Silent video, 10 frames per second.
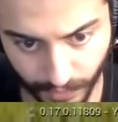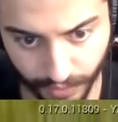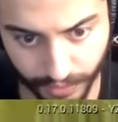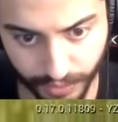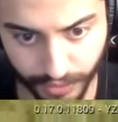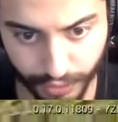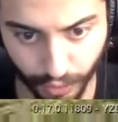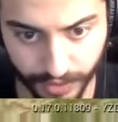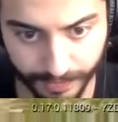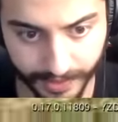Oy
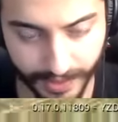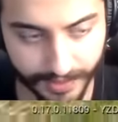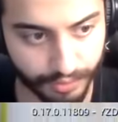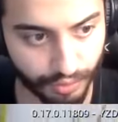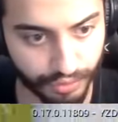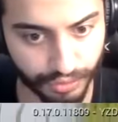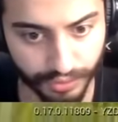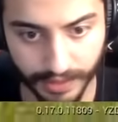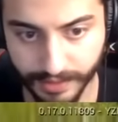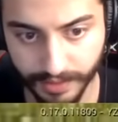çok iyi be. Nerede sonucunuz
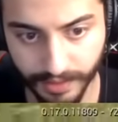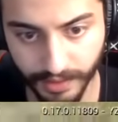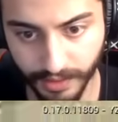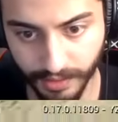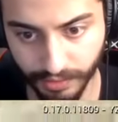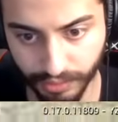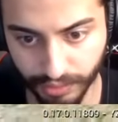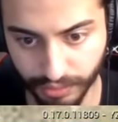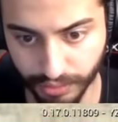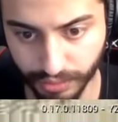nerede? Dur
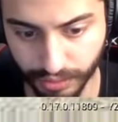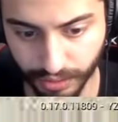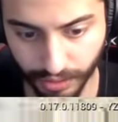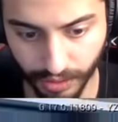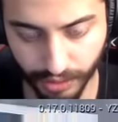dur dur dur dur.